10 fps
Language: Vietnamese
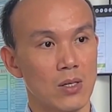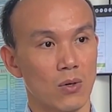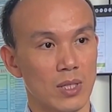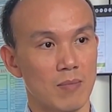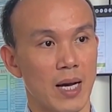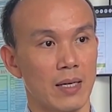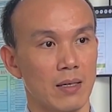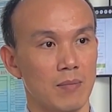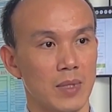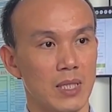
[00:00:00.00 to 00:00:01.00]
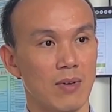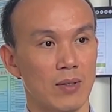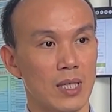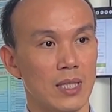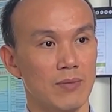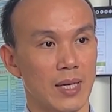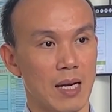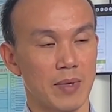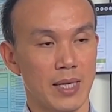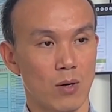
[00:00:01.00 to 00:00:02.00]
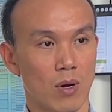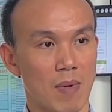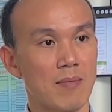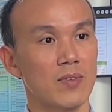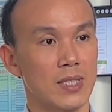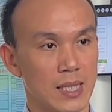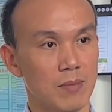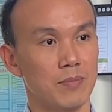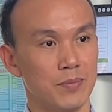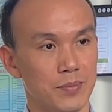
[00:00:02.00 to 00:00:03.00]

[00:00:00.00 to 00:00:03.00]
còn kịch bản mà đi vào đất liền Việt Nam này là khoảng ba mươi phần trăm.